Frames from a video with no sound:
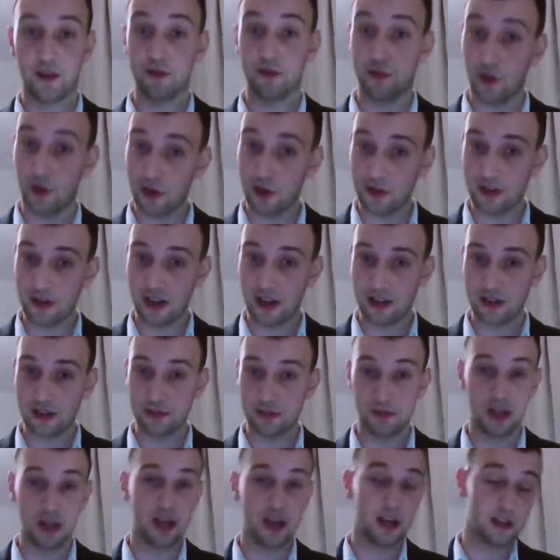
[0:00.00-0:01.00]

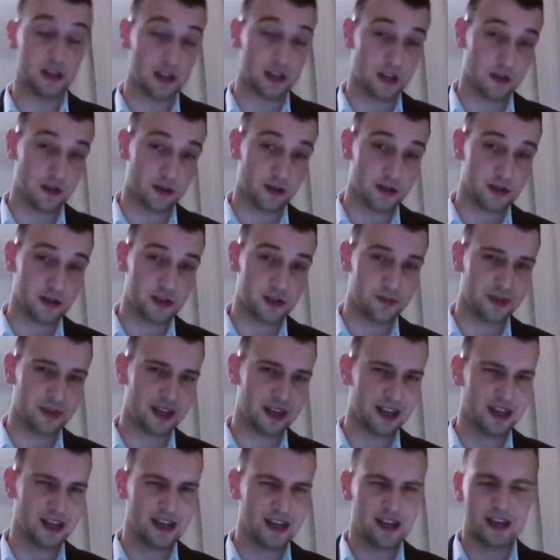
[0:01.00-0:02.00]
wojnach,
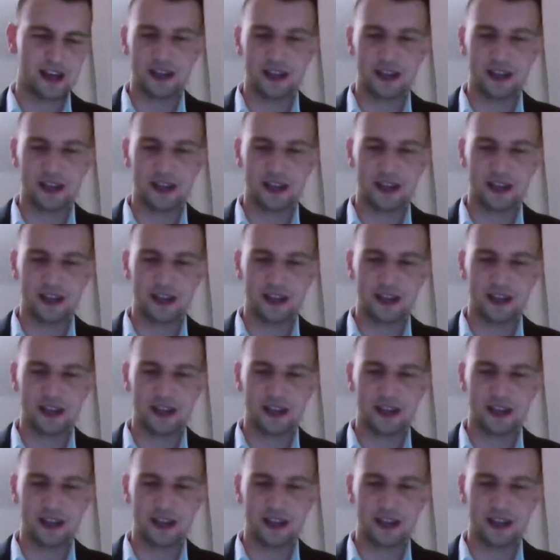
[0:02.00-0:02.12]
terroryzmie,